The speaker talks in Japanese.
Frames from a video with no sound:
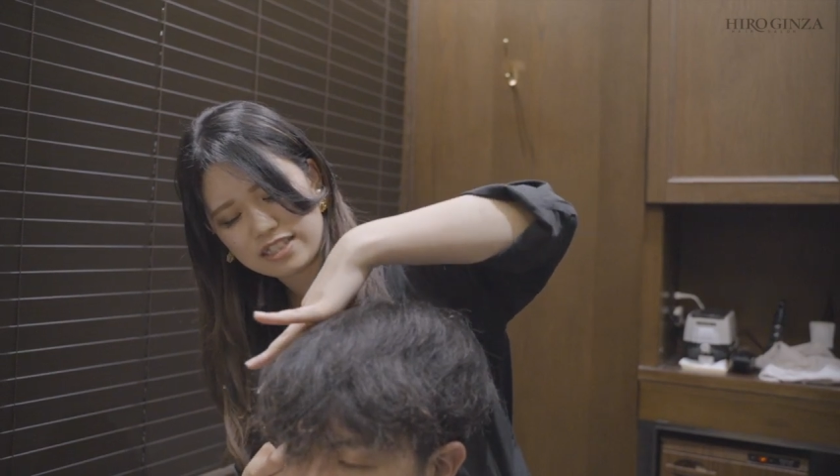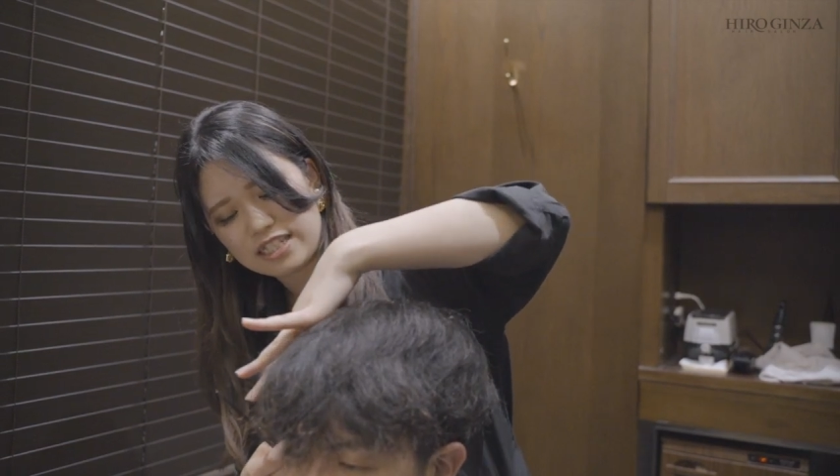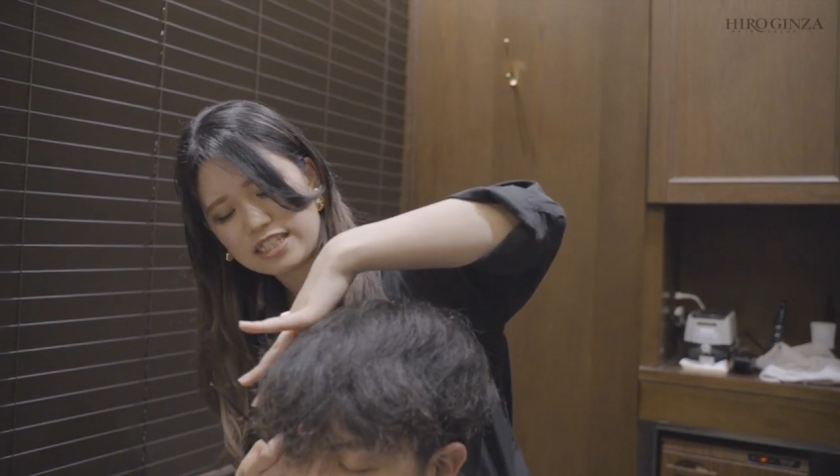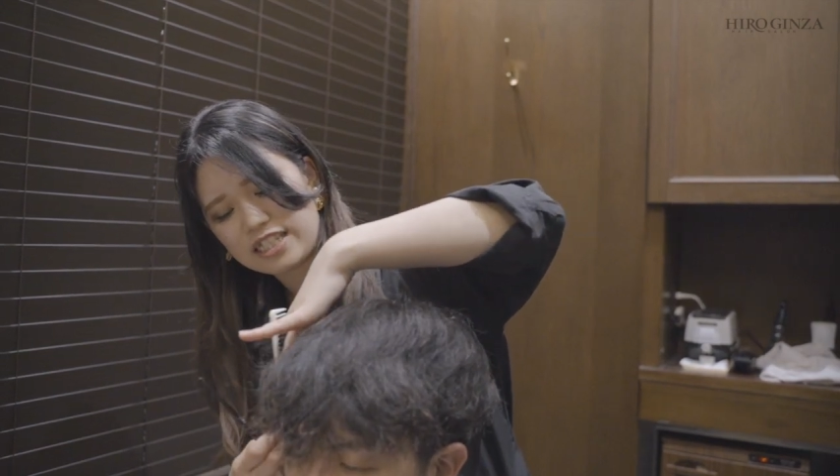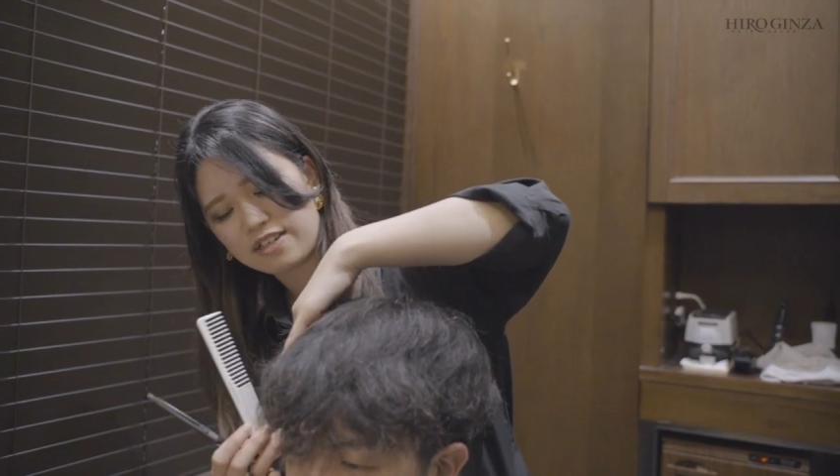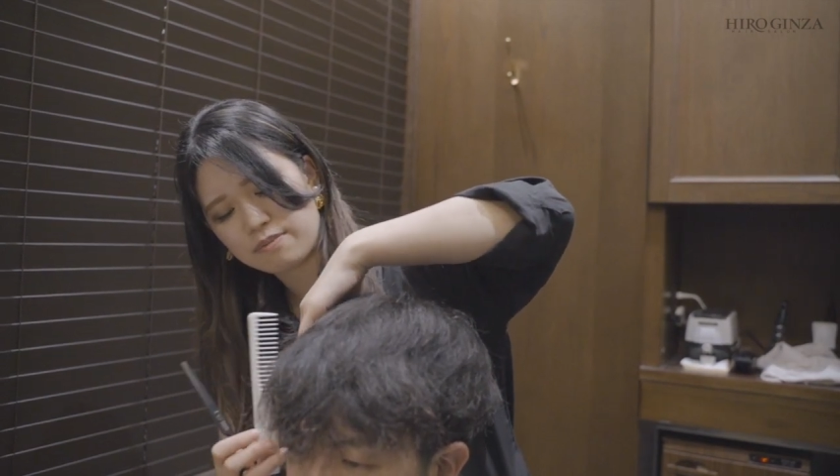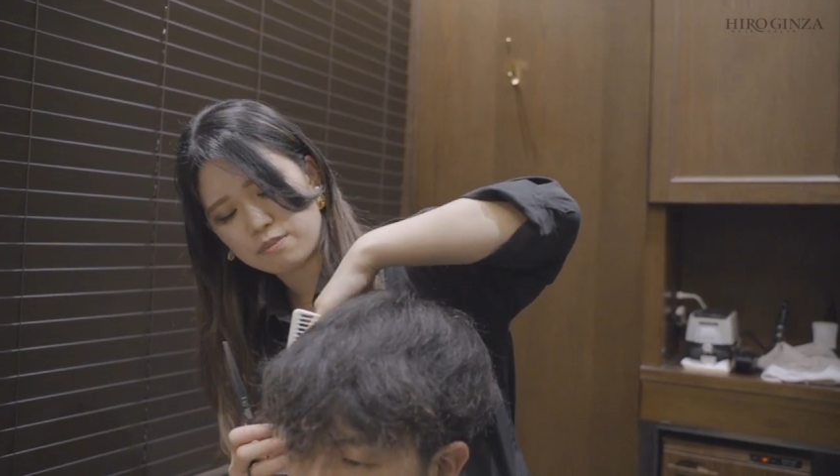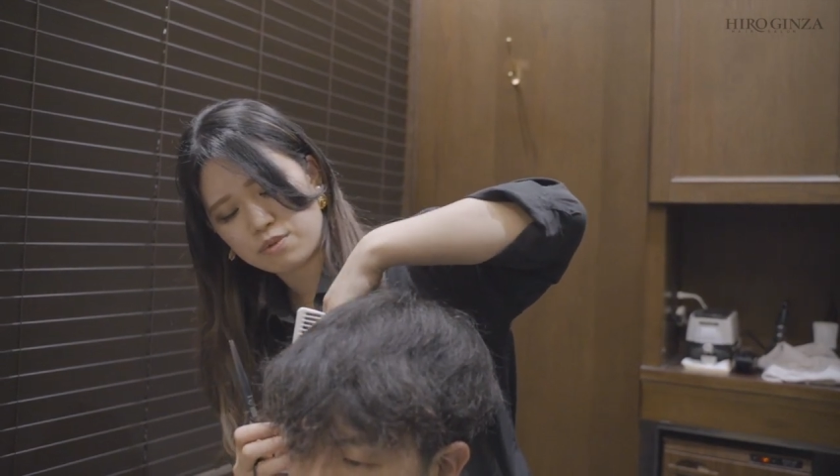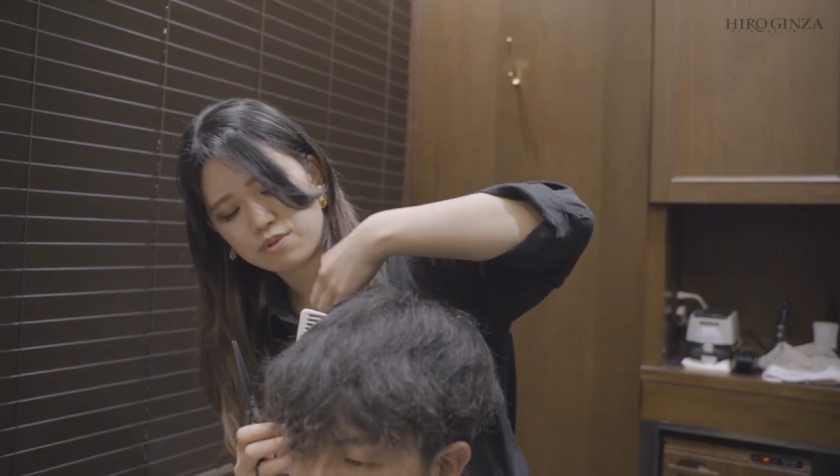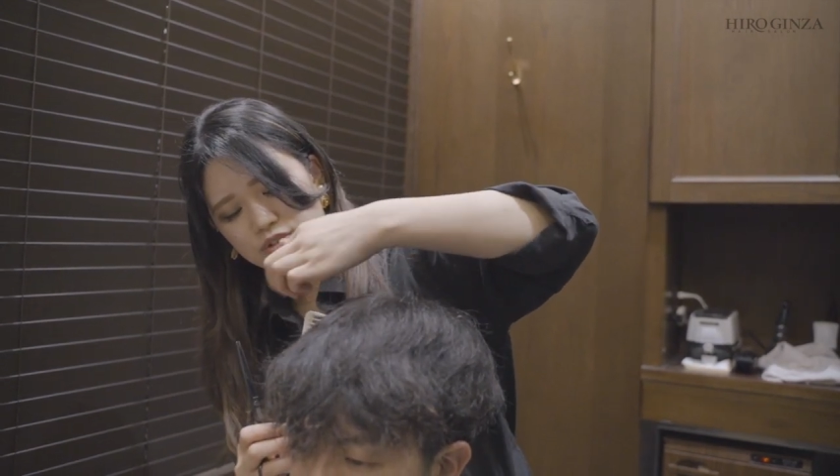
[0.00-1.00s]
全然
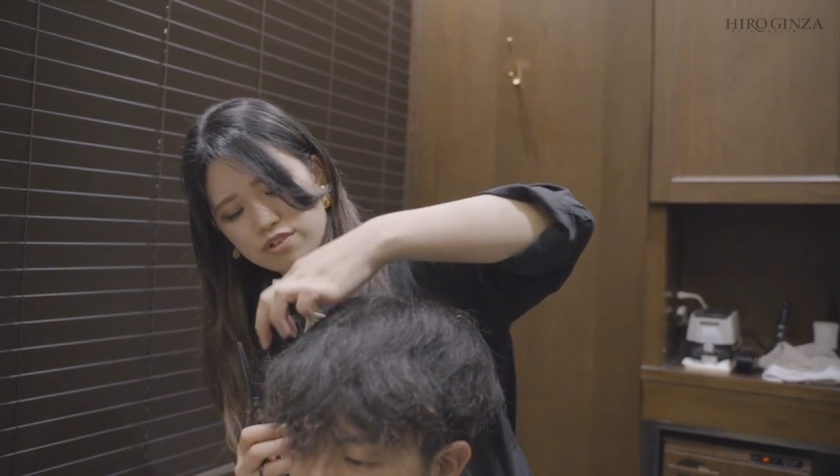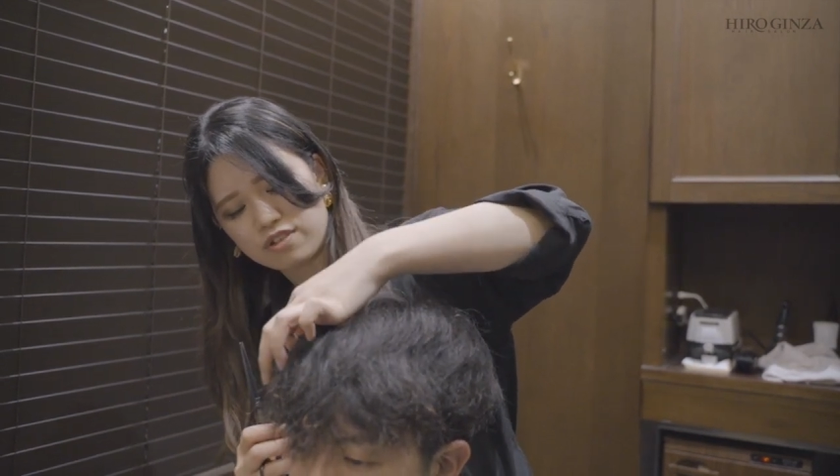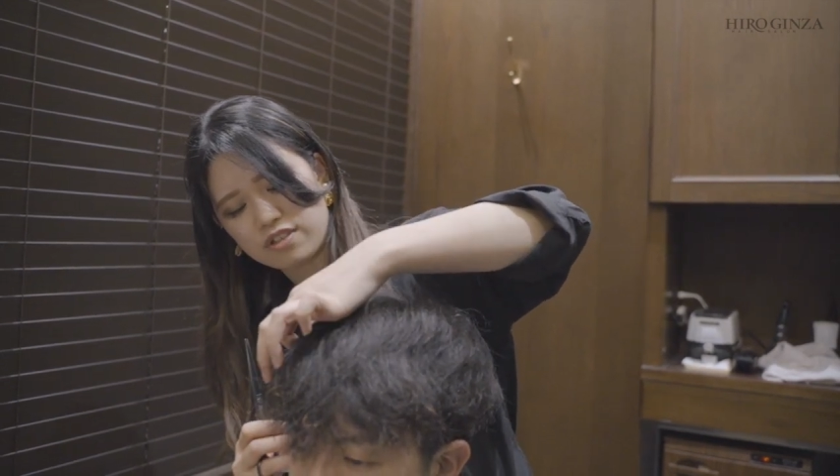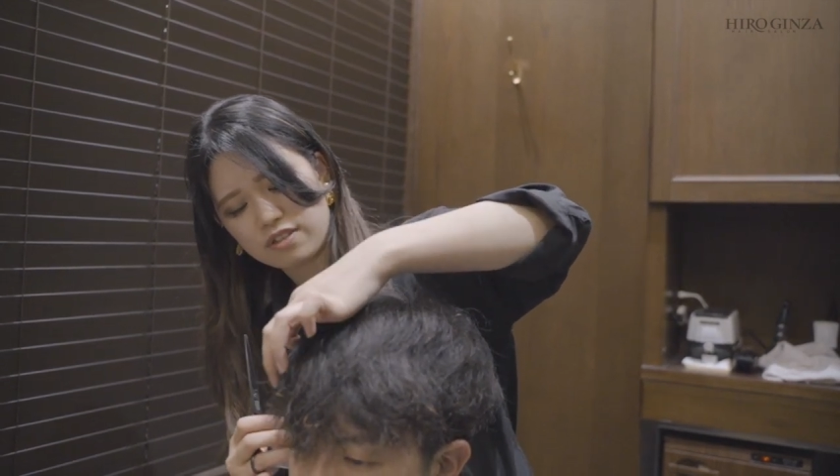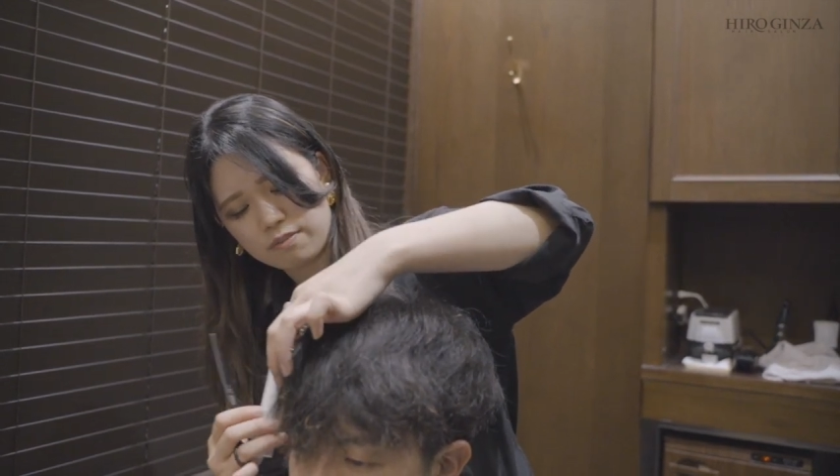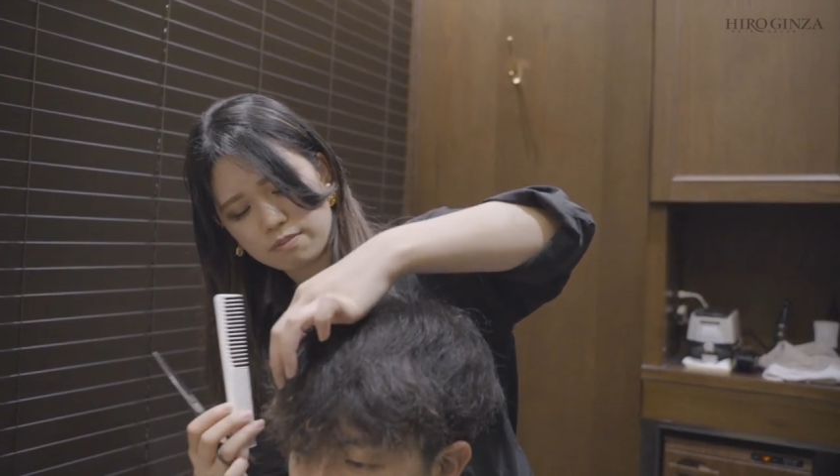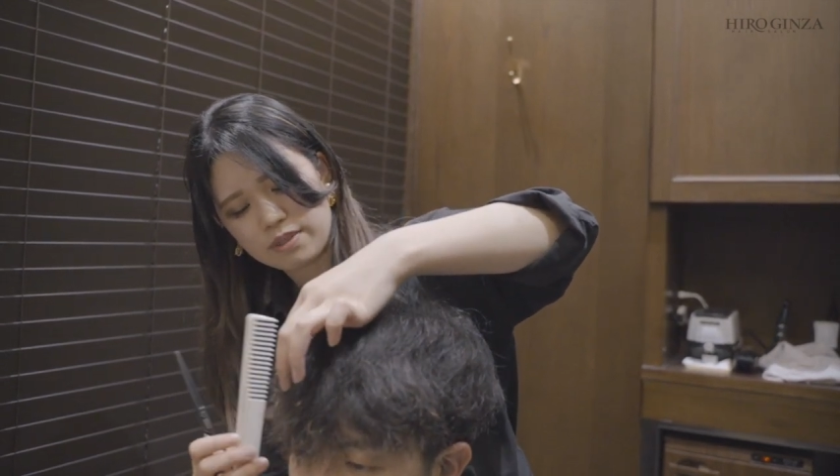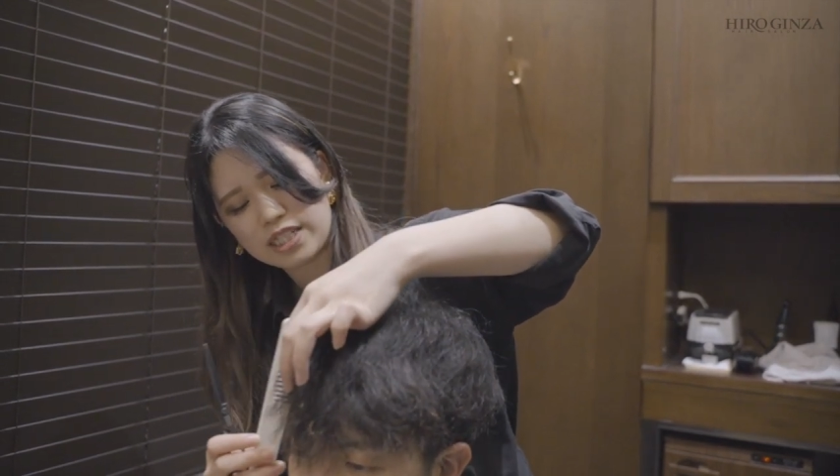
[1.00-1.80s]
もう